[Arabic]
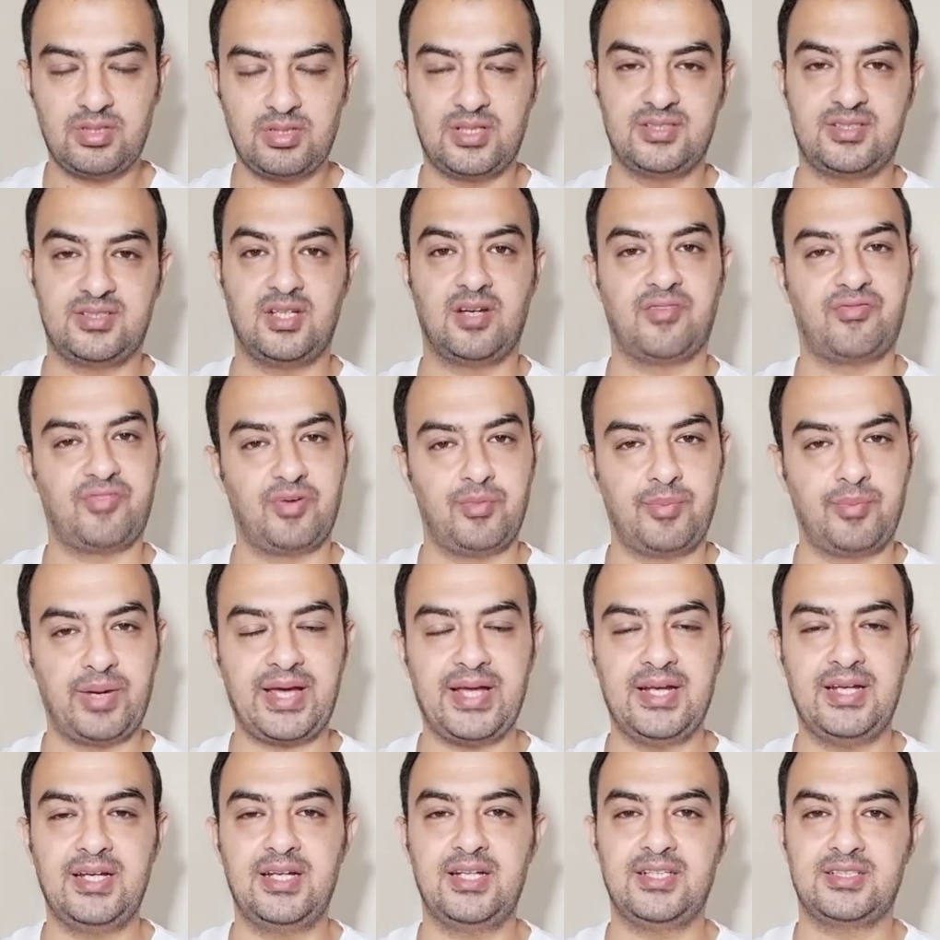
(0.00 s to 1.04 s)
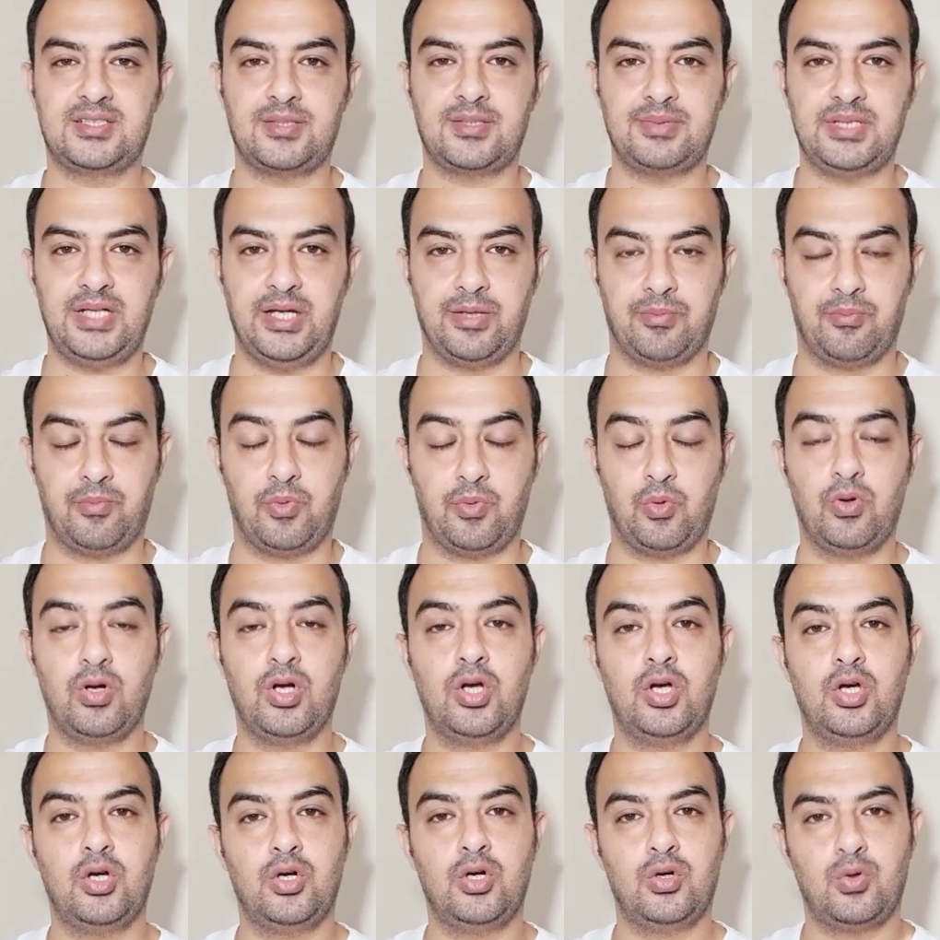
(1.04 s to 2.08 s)
كتير في المجال اللي انت بتحبه
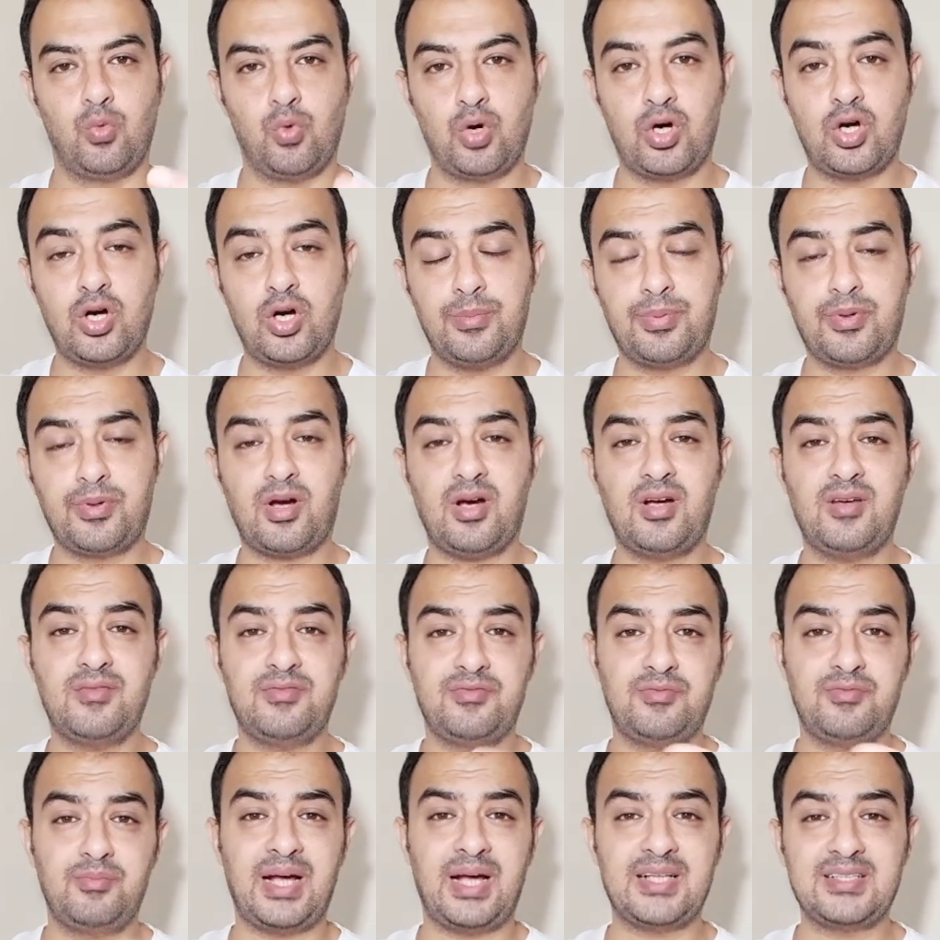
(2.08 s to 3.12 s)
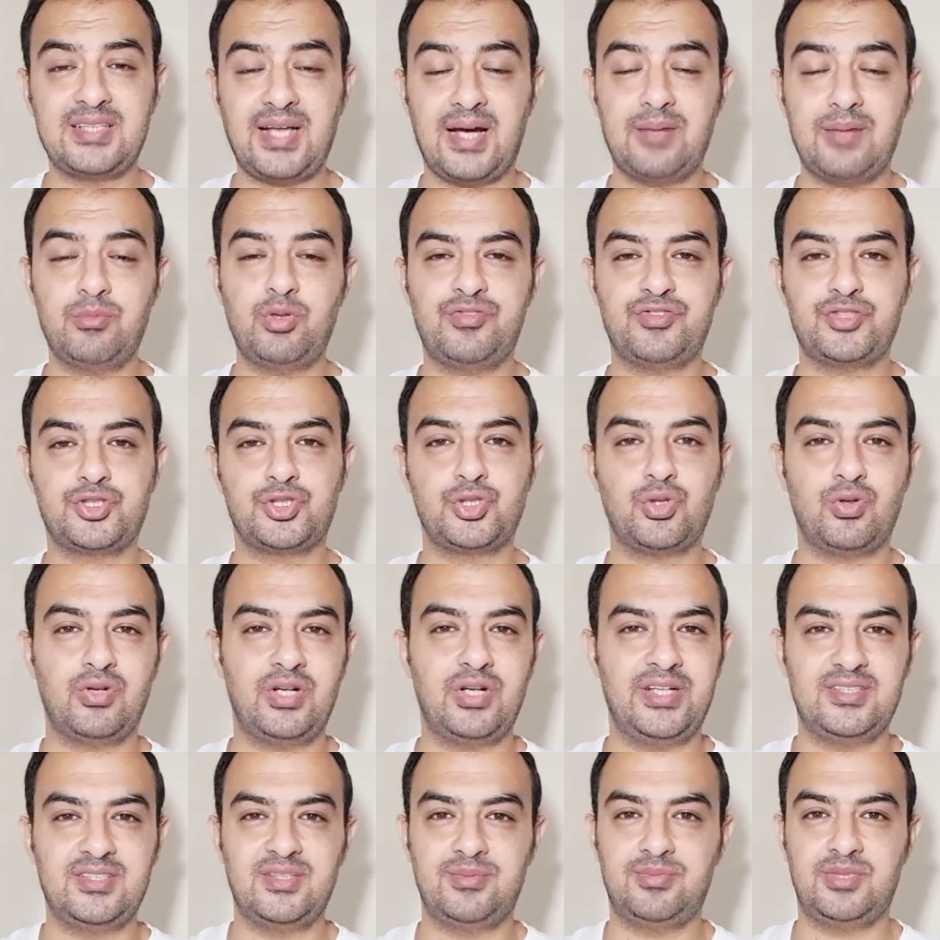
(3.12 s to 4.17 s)
وخبره مع التعامل في الشغل
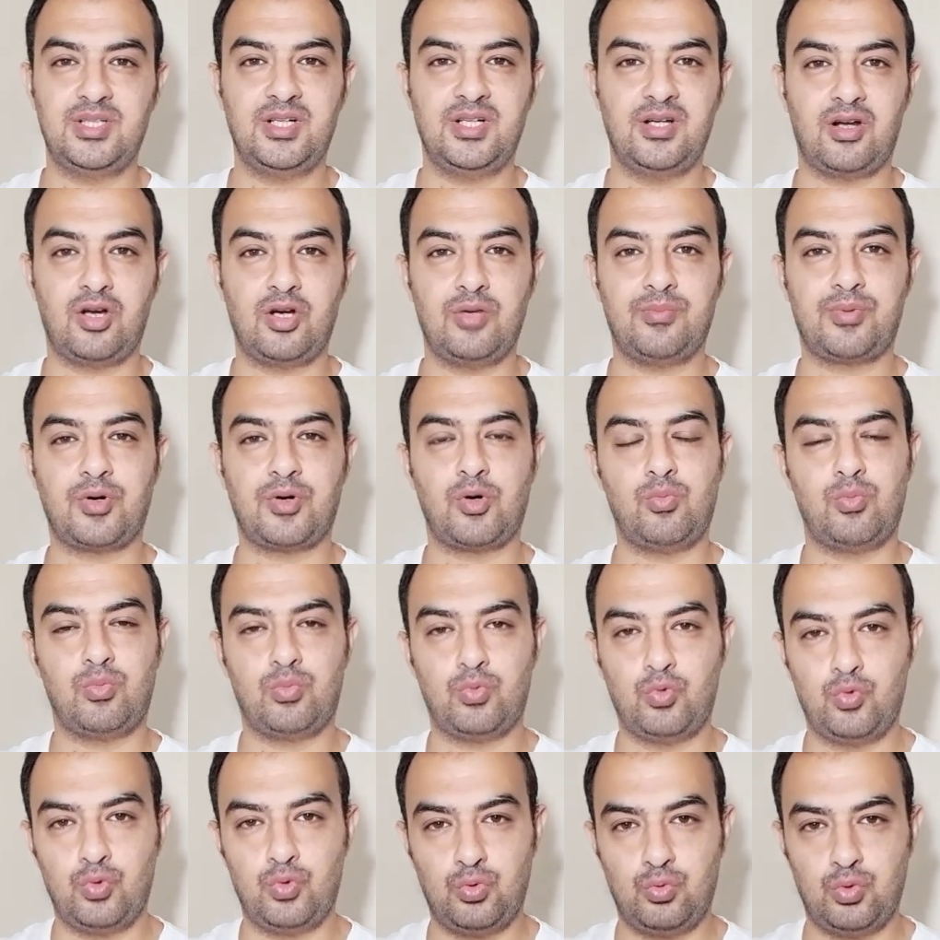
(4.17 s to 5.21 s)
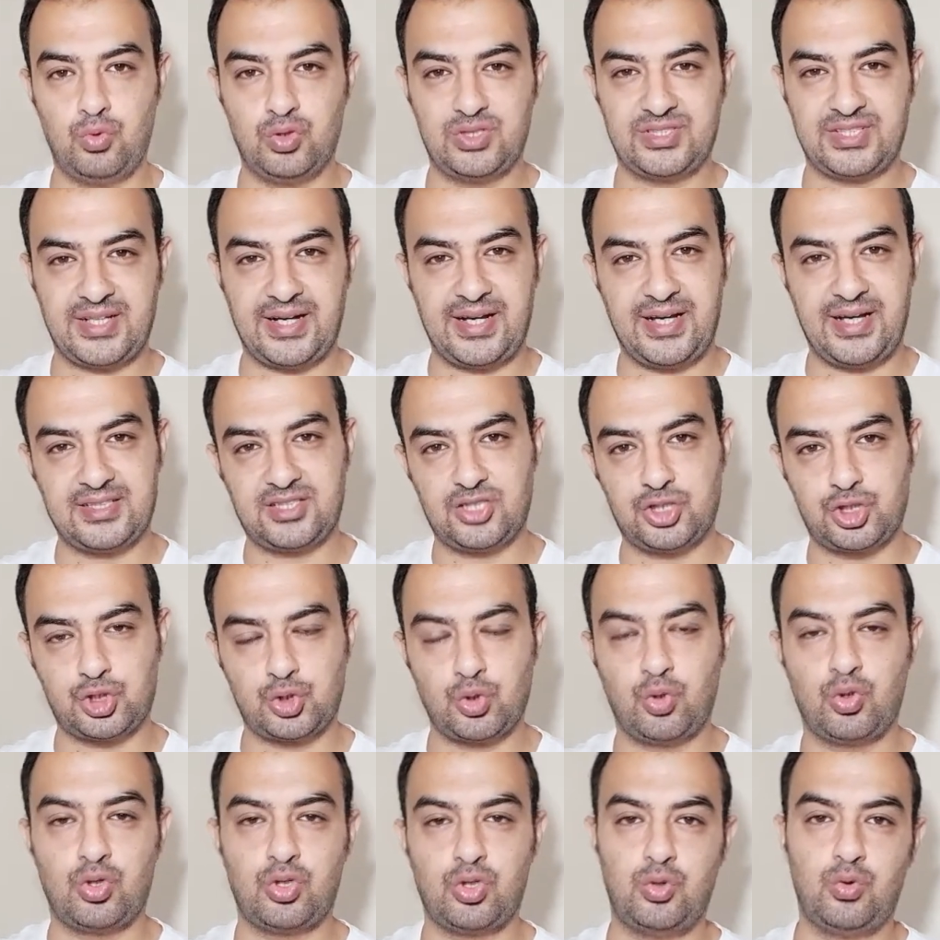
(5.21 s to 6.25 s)
هي دي بتيجي الخبره وزناقات
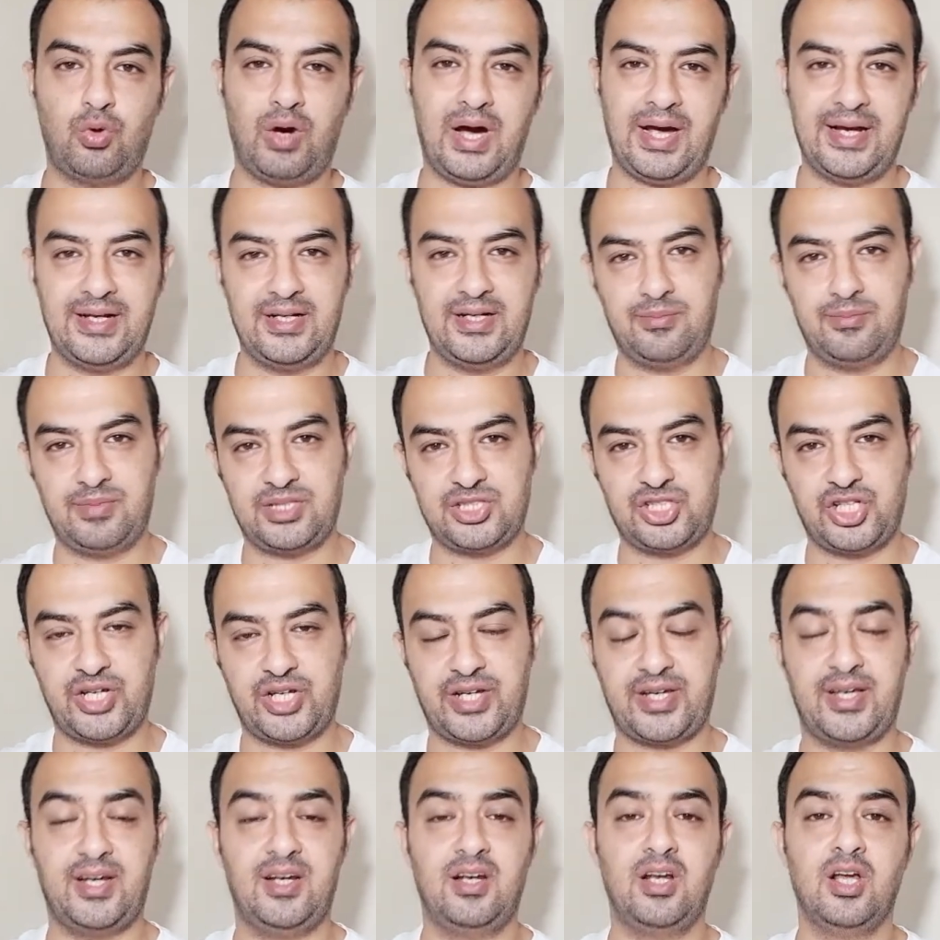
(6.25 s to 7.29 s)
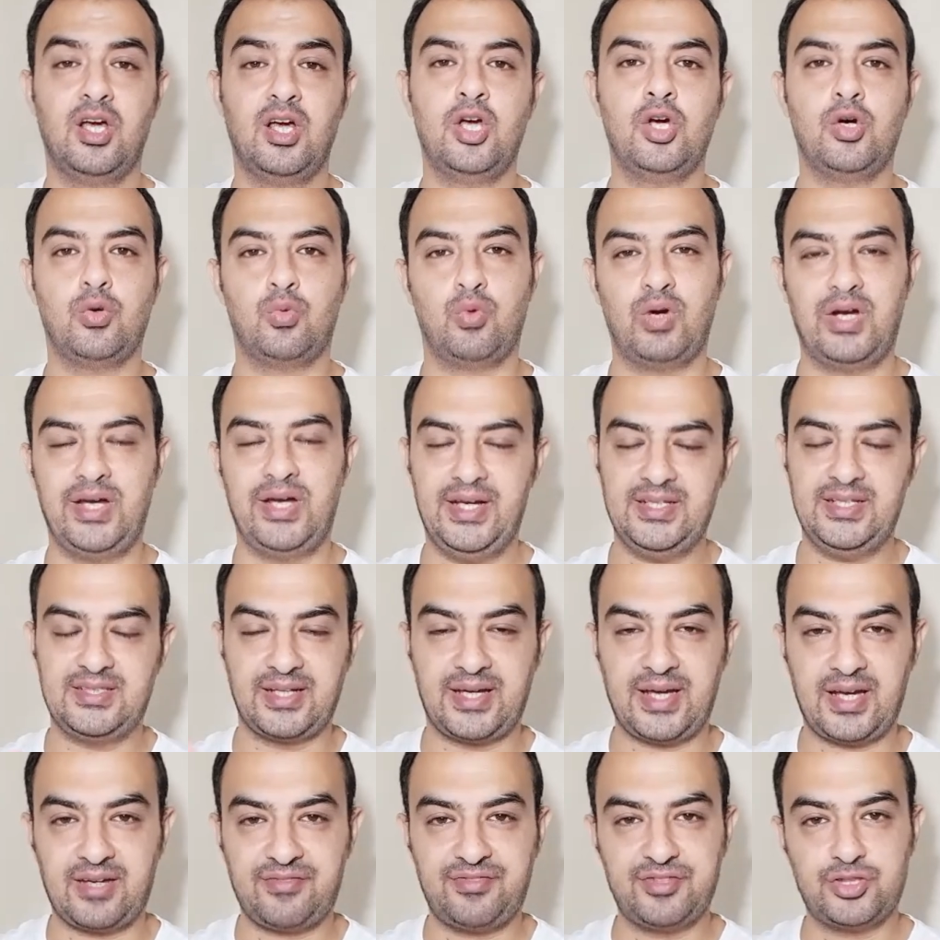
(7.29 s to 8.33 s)
الشغل وحل المشاكل
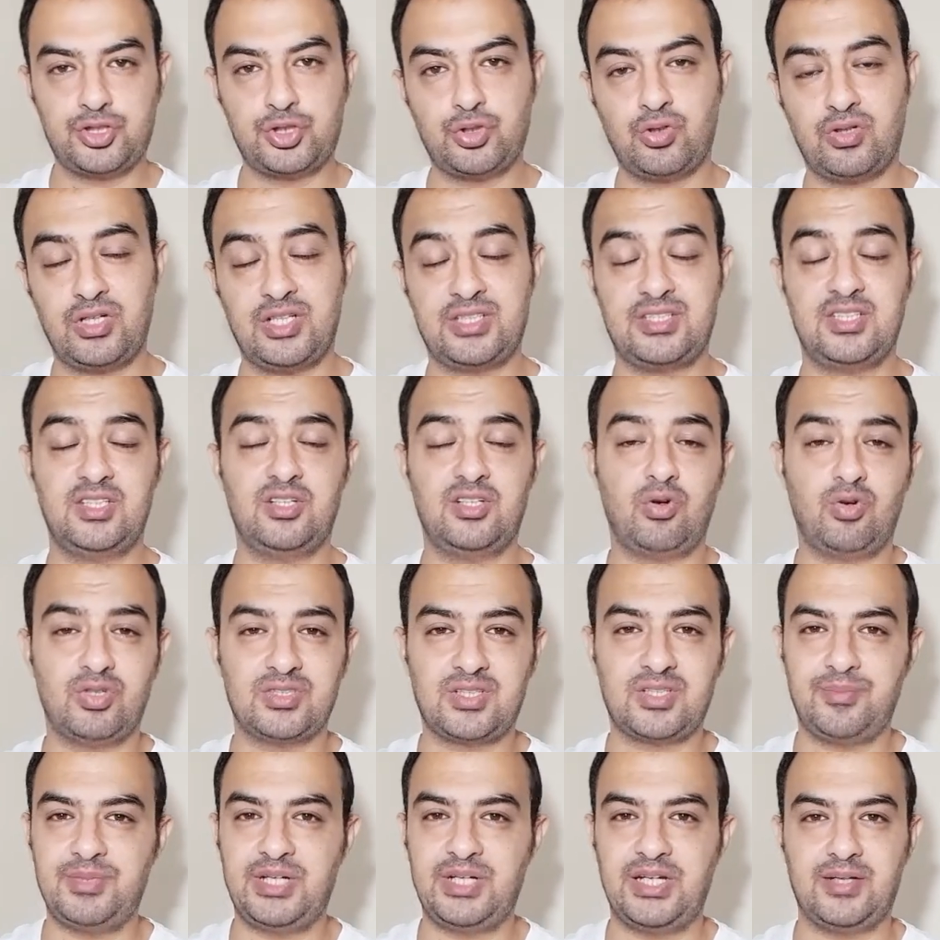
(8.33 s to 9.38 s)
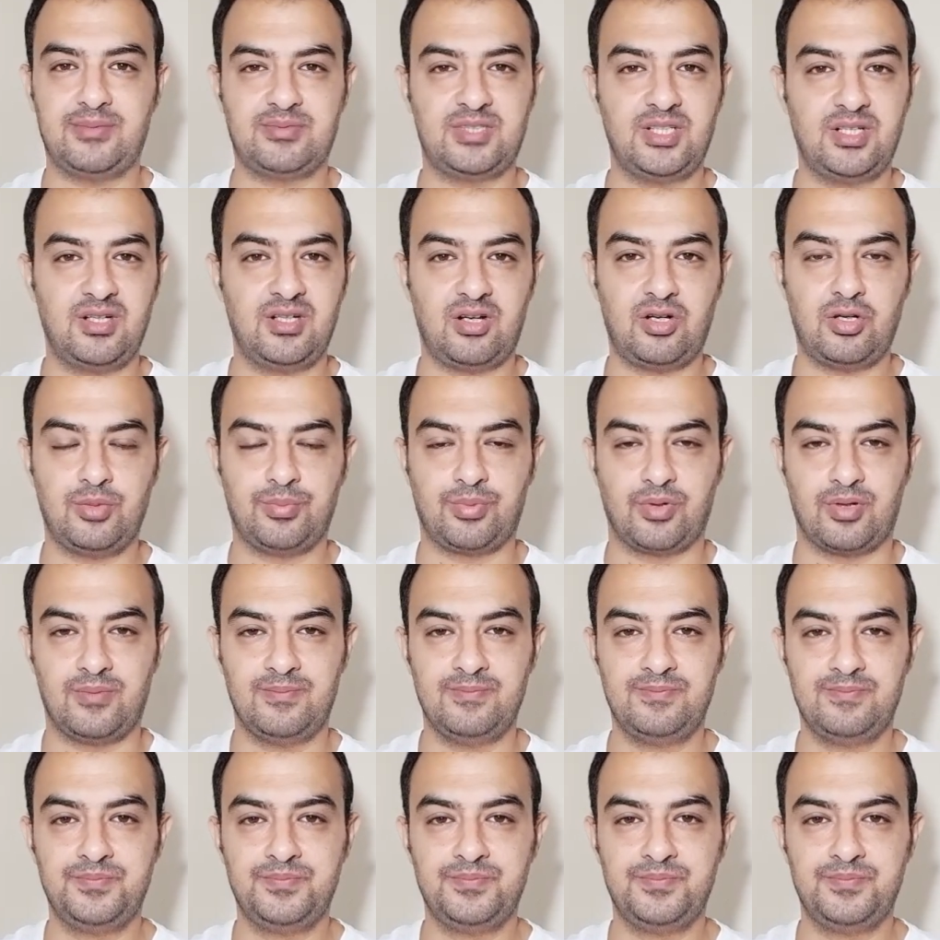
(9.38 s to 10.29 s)
والاحتكاك في الشغل كتير هو ده من هنا بتيجي الخبره